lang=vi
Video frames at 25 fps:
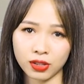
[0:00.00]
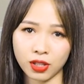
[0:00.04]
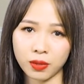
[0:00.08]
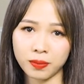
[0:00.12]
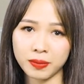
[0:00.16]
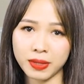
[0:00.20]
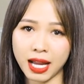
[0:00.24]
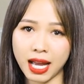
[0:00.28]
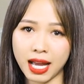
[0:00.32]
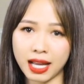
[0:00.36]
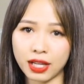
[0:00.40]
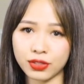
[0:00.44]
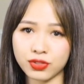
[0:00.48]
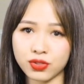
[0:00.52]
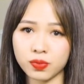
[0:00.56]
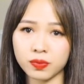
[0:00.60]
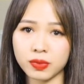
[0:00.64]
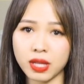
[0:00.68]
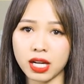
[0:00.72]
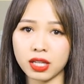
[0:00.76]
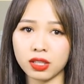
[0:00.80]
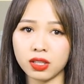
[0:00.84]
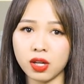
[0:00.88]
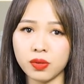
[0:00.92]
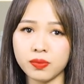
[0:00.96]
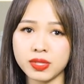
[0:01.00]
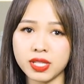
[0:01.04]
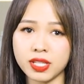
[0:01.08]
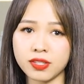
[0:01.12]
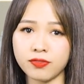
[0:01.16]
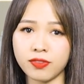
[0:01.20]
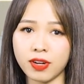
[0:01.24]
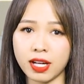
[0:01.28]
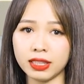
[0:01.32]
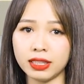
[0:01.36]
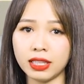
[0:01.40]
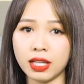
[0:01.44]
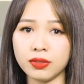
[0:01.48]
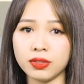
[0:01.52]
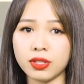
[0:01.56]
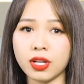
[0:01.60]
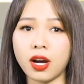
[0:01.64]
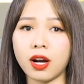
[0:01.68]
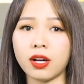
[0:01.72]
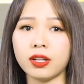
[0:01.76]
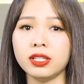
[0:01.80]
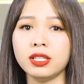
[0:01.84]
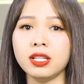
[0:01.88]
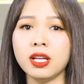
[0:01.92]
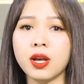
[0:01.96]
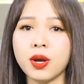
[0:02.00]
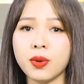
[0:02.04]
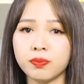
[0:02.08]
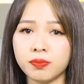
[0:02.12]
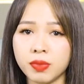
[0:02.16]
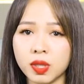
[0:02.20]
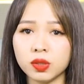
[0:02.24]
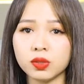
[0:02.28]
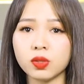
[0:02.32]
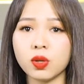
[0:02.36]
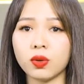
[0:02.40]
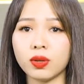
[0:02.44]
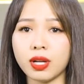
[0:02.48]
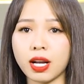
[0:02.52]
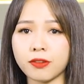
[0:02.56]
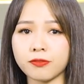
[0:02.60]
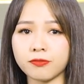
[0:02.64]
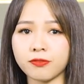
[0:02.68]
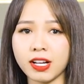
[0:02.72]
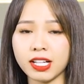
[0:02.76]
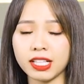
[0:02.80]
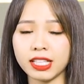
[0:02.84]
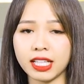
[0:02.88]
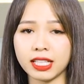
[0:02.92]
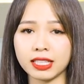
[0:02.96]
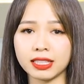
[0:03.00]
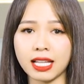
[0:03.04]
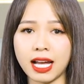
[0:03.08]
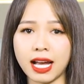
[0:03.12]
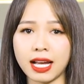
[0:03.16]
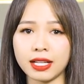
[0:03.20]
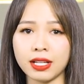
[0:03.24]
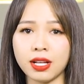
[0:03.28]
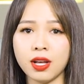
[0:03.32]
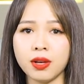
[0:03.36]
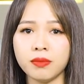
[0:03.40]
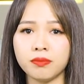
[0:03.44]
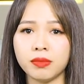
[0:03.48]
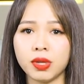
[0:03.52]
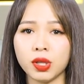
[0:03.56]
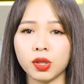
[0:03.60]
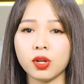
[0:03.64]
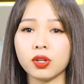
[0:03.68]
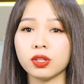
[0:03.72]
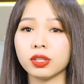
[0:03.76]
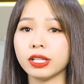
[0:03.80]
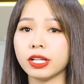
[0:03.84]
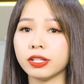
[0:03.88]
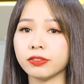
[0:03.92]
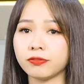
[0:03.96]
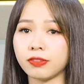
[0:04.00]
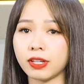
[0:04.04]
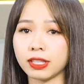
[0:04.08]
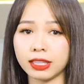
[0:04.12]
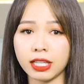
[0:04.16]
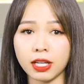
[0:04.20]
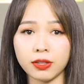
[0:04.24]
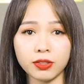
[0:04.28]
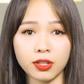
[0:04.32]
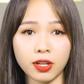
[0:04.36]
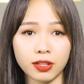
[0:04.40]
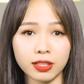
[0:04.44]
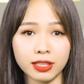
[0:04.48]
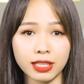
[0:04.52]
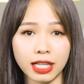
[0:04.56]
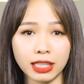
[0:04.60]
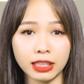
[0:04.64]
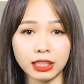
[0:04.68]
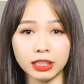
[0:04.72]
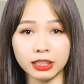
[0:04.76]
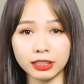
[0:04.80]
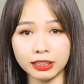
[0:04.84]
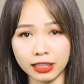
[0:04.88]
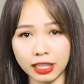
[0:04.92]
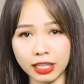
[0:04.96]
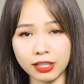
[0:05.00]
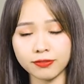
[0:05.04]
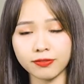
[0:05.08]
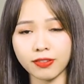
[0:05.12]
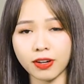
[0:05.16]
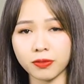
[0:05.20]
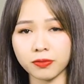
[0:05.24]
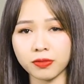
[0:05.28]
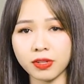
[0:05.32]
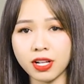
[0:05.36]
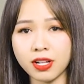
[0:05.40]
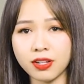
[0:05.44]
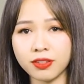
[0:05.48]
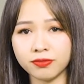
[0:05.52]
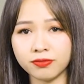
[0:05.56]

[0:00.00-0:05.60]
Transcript: Tóm lại là chúng ta không chỉ phải theo dõi mức độ lạm phát hiện tại mà còn cần phải theo dõi cả những kỳ vọng